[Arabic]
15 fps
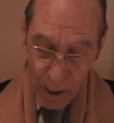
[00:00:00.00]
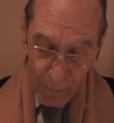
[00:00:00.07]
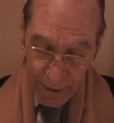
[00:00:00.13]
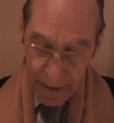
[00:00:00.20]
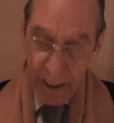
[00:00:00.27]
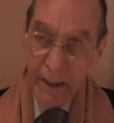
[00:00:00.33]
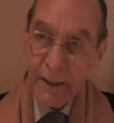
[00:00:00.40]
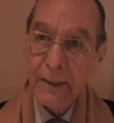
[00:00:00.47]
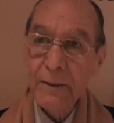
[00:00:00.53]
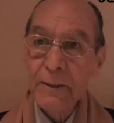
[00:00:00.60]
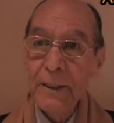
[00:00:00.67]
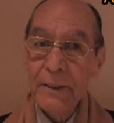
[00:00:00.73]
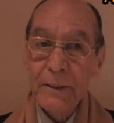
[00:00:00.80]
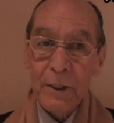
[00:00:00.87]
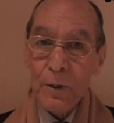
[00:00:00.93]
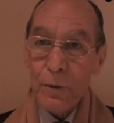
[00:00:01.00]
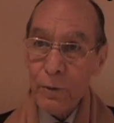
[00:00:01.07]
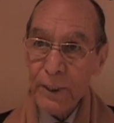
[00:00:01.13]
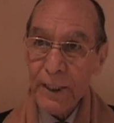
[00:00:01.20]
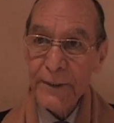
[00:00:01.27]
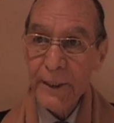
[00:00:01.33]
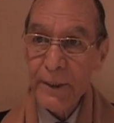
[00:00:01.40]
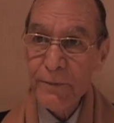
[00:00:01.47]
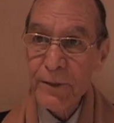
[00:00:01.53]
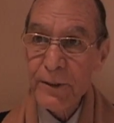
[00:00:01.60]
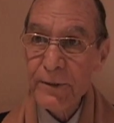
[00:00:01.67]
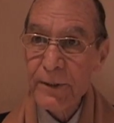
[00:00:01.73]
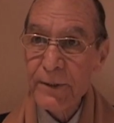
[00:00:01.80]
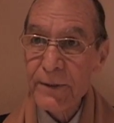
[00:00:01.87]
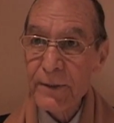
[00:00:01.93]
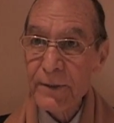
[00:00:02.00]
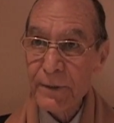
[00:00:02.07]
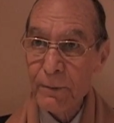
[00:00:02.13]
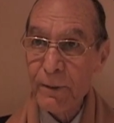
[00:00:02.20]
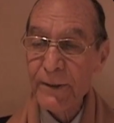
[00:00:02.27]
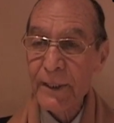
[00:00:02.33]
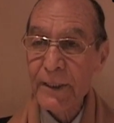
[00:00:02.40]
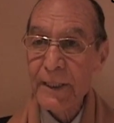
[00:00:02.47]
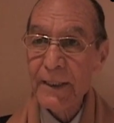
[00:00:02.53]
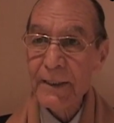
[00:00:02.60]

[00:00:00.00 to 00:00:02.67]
اولا ونعترف شي سلسله الوطنيه